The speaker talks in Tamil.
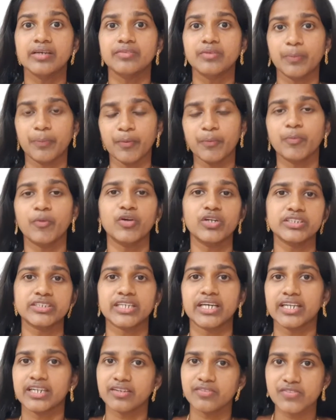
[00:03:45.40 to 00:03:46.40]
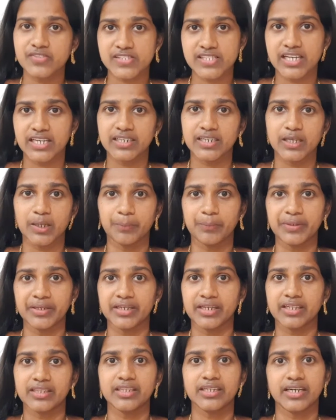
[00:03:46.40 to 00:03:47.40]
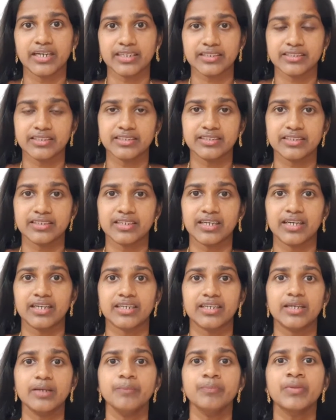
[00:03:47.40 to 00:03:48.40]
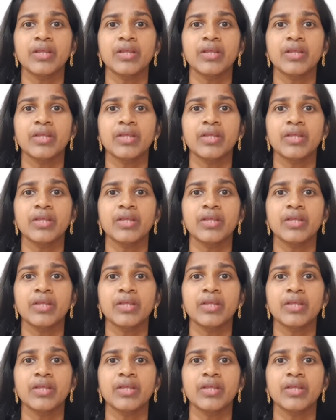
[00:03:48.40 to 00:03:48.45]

இப்போ போலீஸ்காரங்க விசாரணை அப்படின்றத நடத்திட்டு இருக்காங்க